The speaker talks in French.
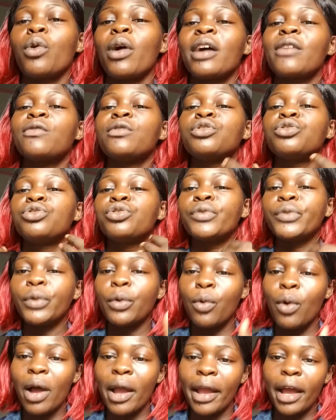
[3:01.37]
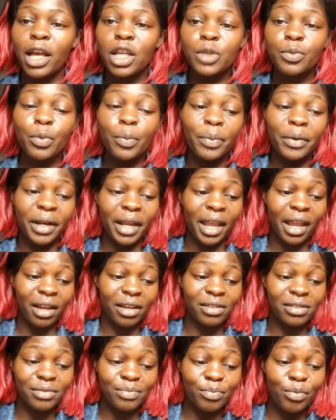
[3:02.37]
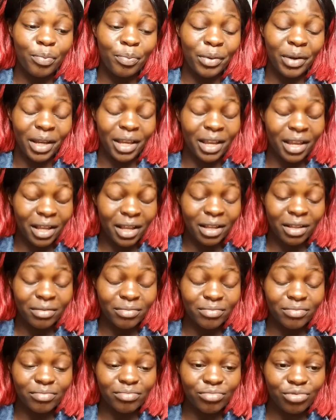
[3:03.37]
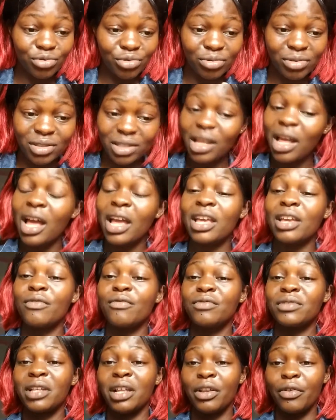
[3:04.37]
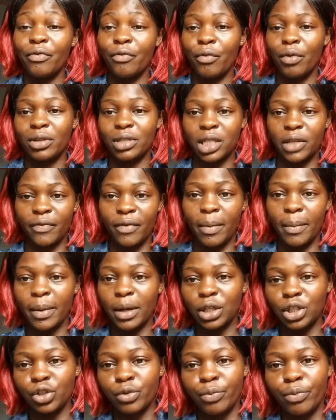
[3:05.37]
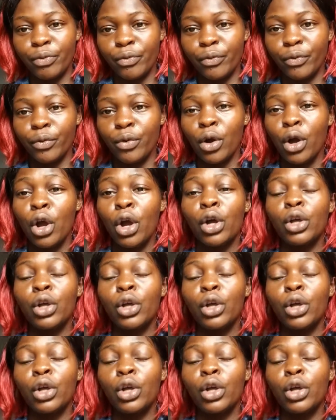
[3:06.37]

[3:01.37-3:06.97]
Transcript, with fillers: croyance, vous utilisez votre croyance, pour prier. vous priez sur ça et vous allez voir, ça va marcher pour vous.